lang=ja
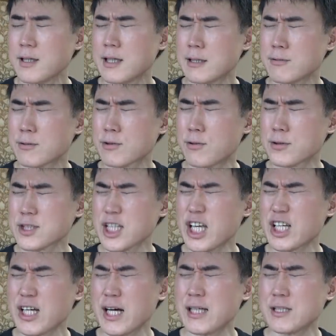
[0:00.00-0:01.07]
あの国
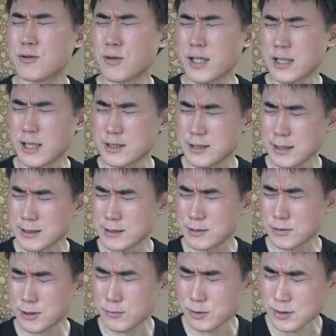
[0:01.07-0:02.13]
際会議とかで発言す
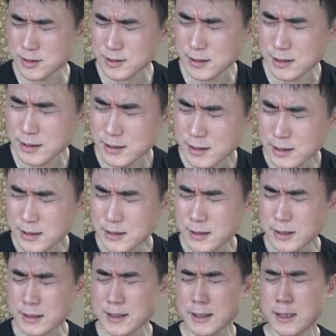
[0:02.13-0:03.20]
る時もですね
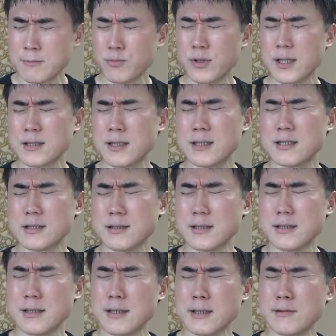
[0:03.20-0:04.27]
なんかチャランポランなです
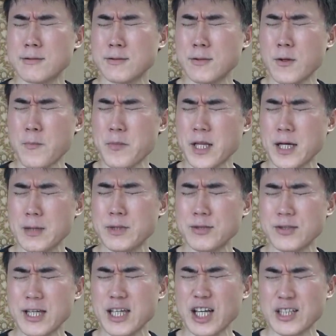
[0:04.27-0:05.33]
ねあの中身
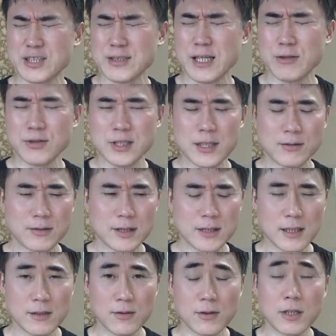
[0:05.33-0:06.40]
のない発言をしてるんで
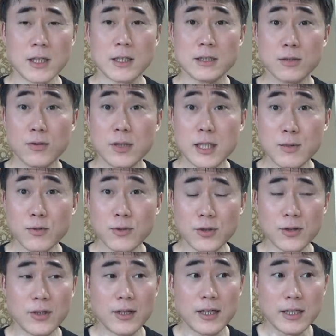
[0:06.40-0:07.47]
すけどそれで
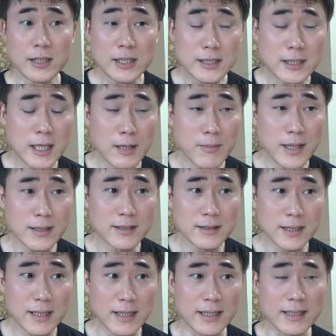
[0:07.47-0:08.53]
も
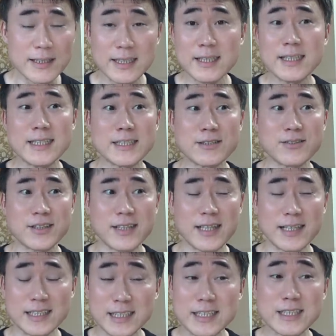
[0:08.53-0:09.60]
イケメンで凛々しく
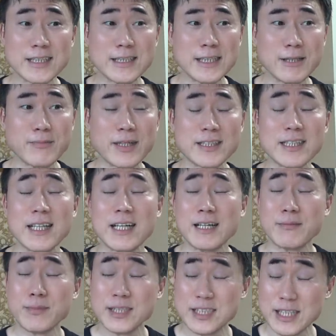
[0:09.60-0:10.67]
て自信に、ま、
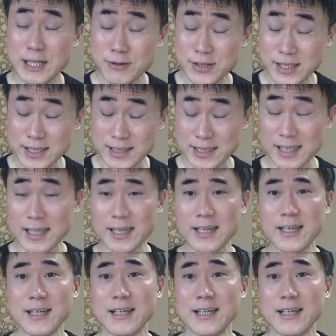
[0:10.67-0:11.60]
満ち溢れてて